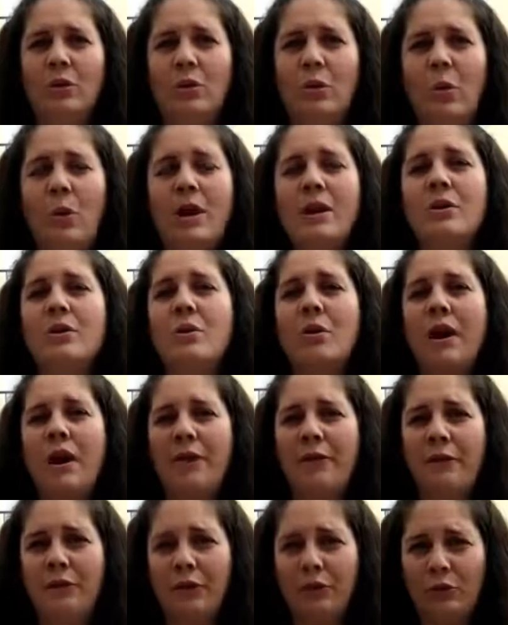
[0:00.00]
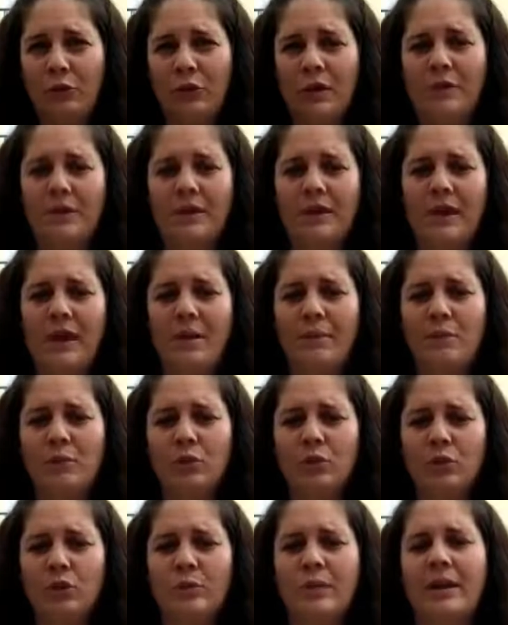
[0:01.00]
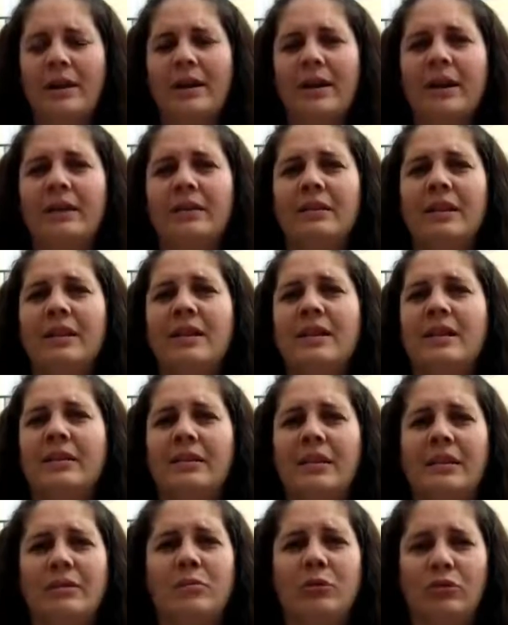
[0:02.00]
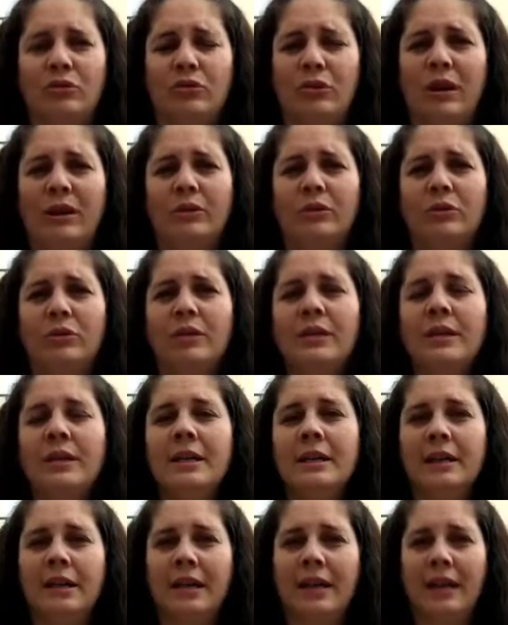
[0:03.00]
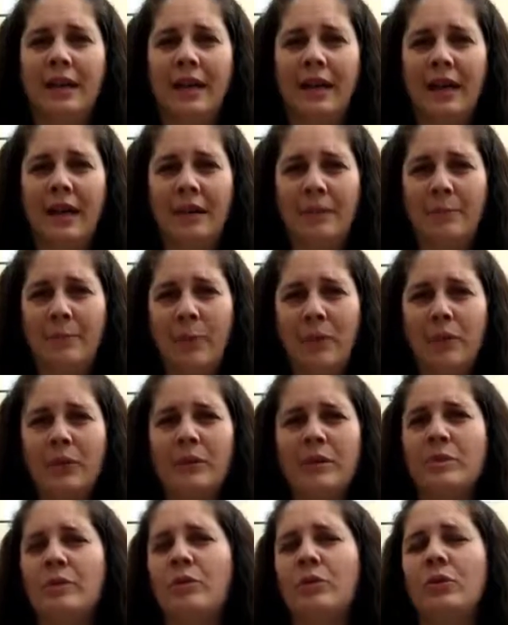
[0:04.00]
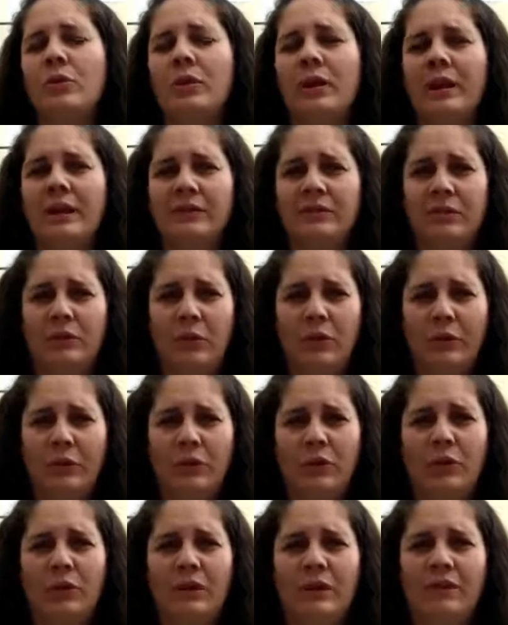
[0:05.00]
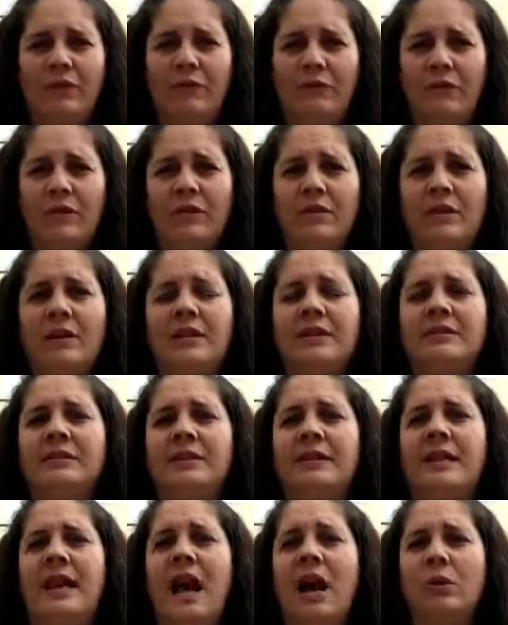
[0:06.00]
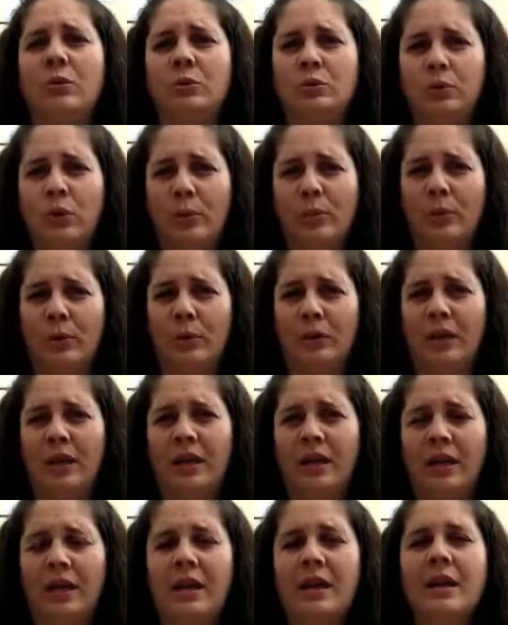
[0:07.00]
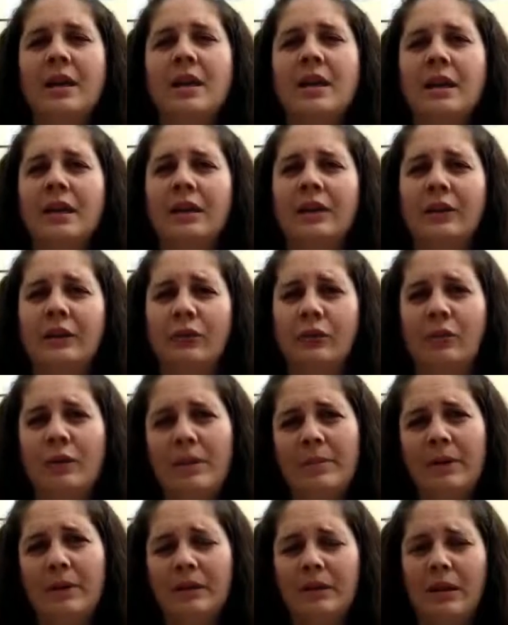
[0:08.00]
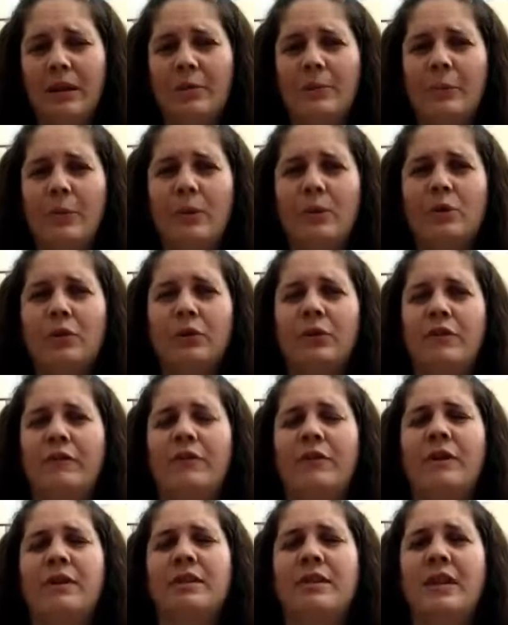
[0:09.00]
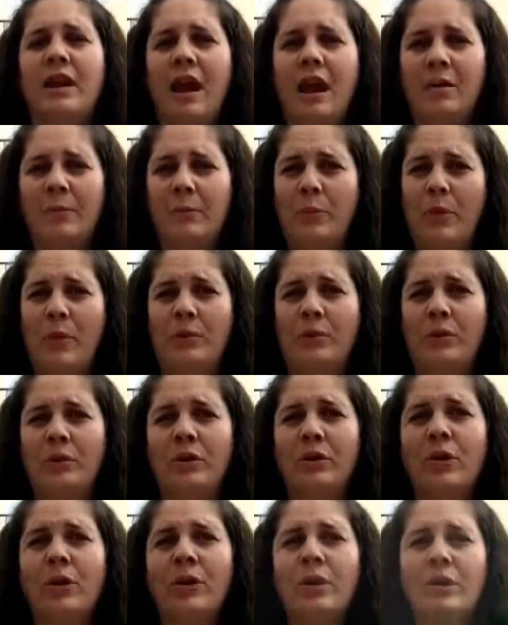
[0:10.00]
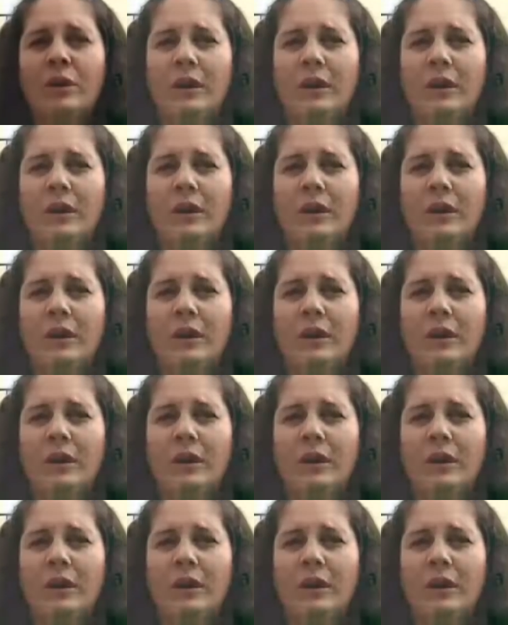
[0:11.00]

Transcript: lo cual nos hace todavía mucho más grandes y está demostrando que el pueblo de Morón en situaciones difíciles se autoprotege y que solamente el pueblo defiende al pueblo.